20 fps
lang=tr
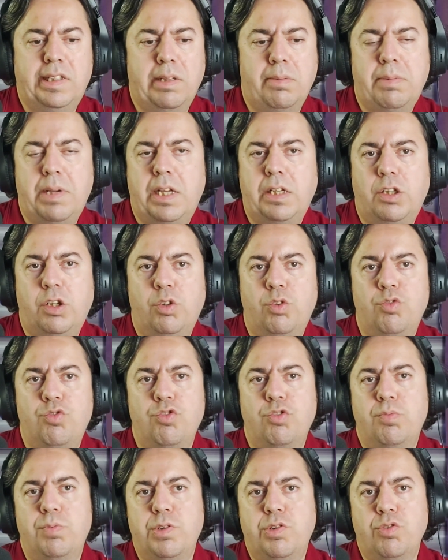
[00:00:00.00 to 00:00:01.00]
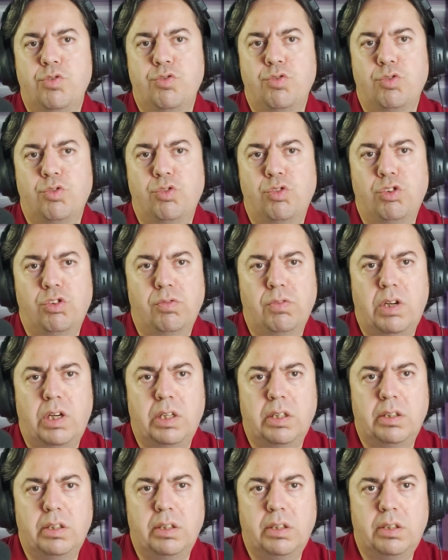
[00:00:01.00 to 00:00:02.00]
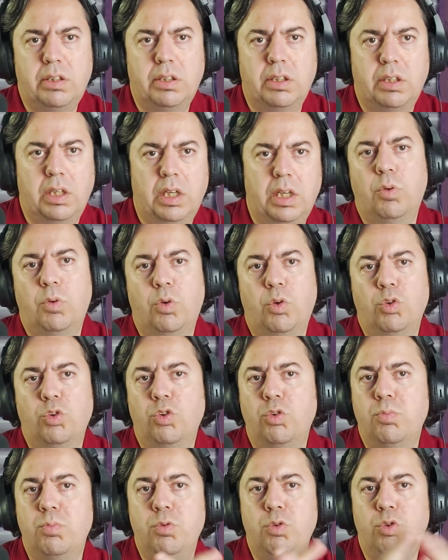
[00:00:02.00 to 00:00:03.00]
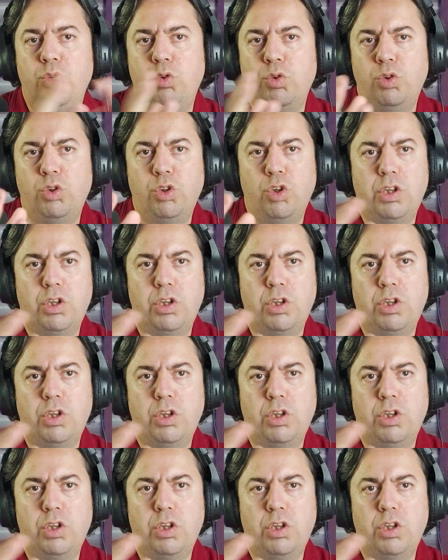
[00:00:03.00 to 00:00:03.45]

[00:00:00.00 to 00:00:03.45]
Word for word: ise belki küçük bir çocuğunuz vardır. Onun büyüdüğünü